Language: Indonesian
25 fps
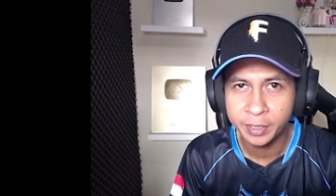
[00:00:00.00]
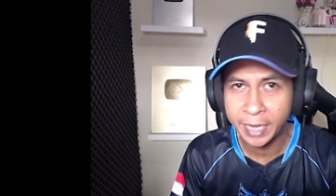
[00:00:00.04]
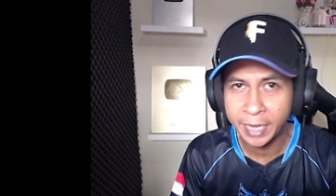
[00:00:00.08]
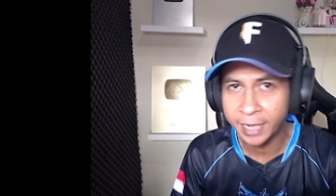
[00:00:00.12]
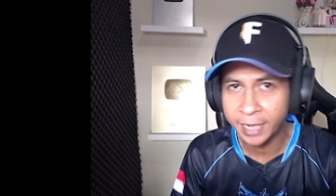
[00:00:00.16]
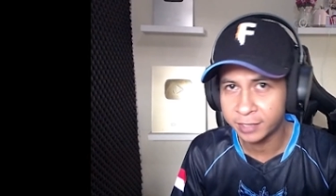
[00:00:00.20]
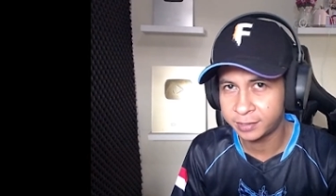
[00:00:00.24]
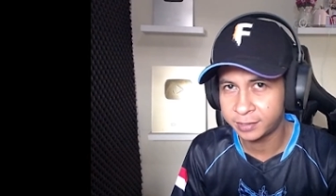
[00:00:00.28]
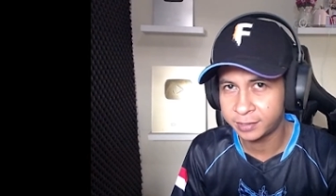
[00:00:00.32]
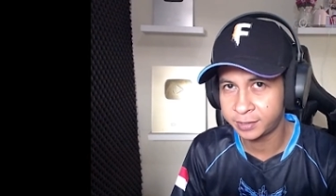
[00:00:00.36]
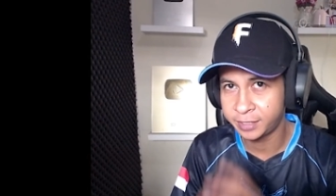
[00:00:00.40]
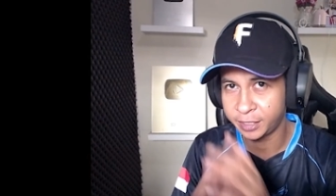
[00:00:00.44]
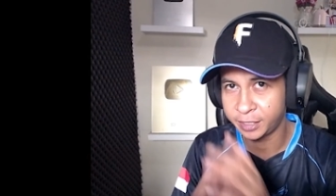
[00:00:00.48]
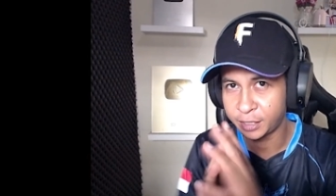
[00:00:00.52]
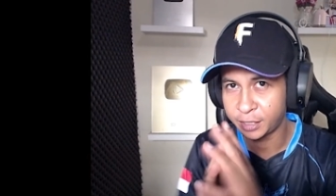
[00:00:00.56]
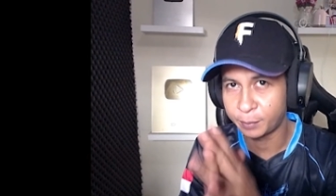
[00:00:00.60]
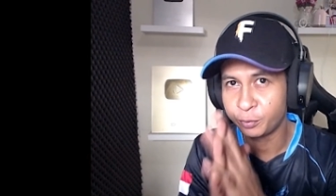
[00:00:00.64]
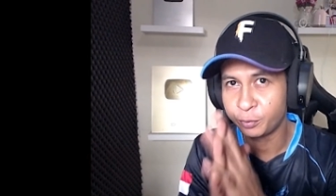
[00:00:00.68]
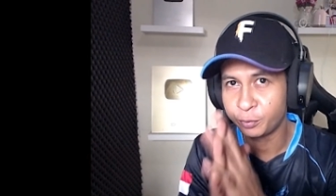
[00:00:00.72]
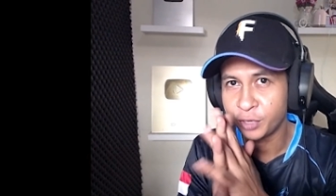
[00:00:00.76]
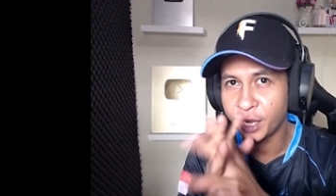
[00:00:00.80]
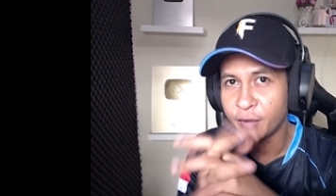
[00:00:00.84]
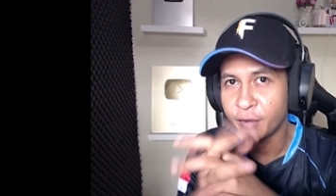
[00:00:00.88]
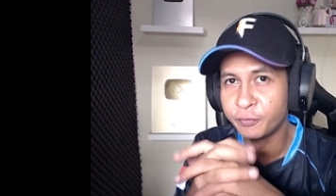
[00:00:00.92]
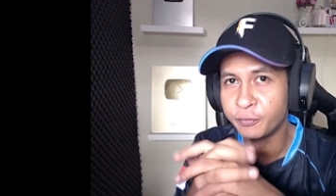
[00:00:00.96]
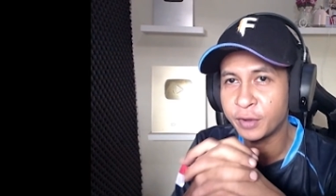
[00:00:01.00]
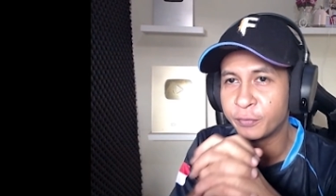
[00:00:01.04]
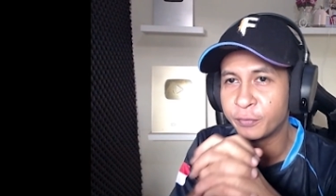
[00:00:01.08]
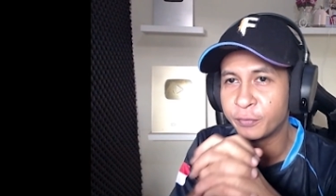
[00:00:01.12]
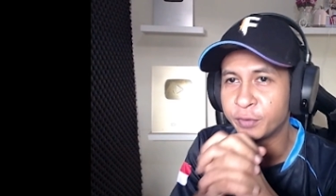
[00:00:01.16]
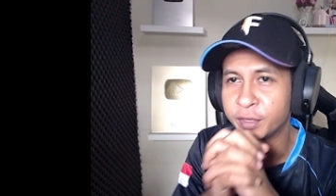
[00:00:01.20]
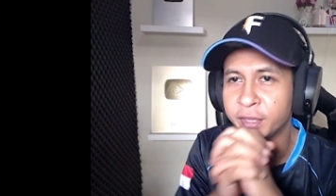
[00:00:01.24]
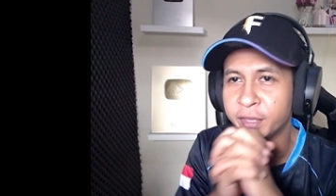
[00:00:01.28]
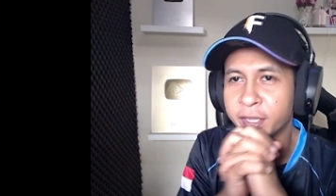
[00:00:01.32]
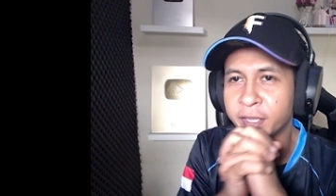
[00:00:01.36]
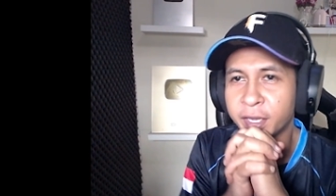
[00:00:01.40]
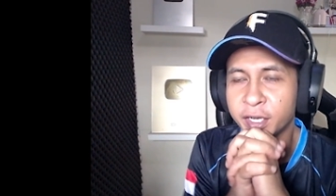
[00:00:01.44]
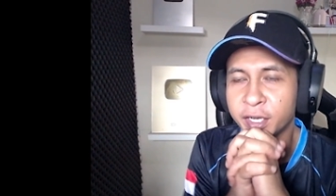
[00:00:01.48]
Next kita punya FF
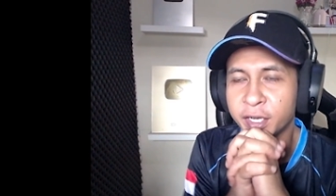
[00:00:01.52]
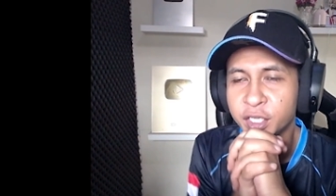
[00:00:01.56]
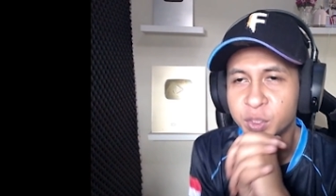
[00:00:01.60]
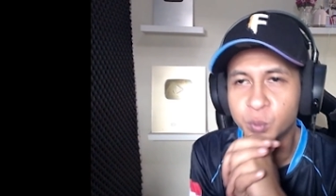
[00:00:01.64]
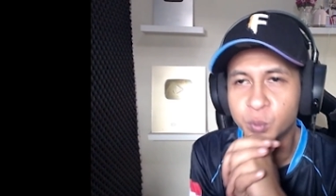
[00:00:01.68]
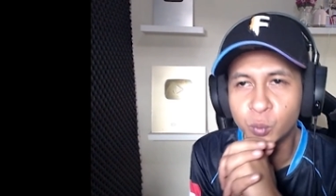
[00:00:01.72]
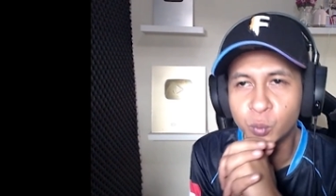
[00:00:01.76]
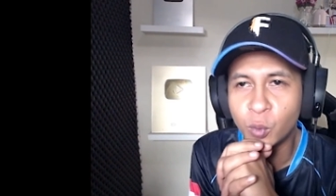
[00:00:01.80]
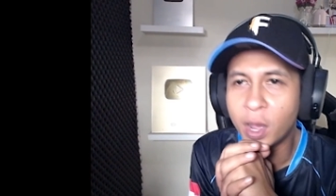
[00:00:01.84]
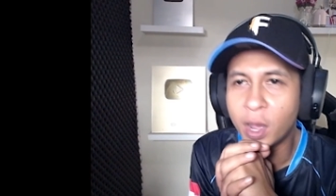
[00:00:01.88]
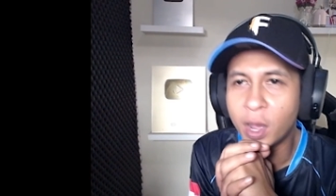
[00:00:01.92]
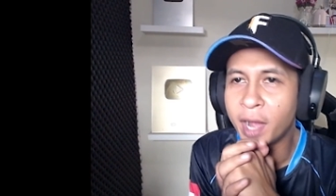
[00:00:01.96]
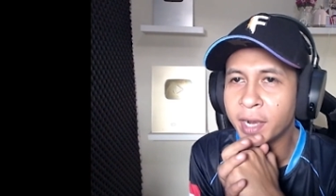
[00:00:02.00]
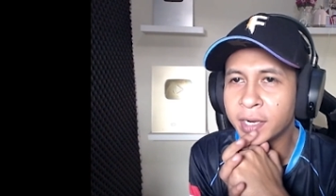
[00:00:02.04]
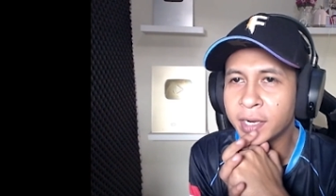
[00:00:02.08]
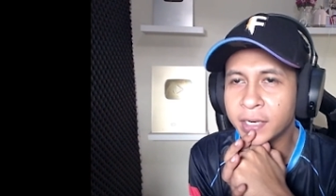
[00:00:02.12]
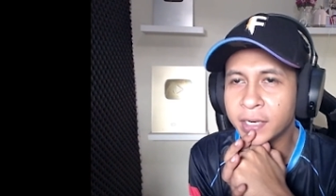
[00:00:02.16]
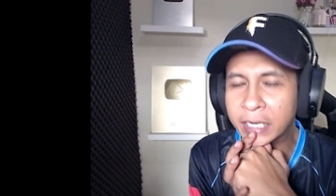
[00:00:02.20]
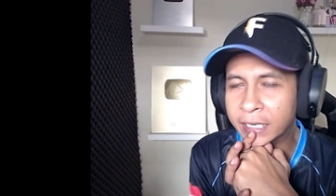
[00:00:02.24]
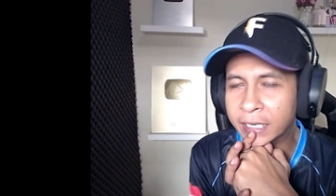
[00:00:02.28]
titik Rizwan.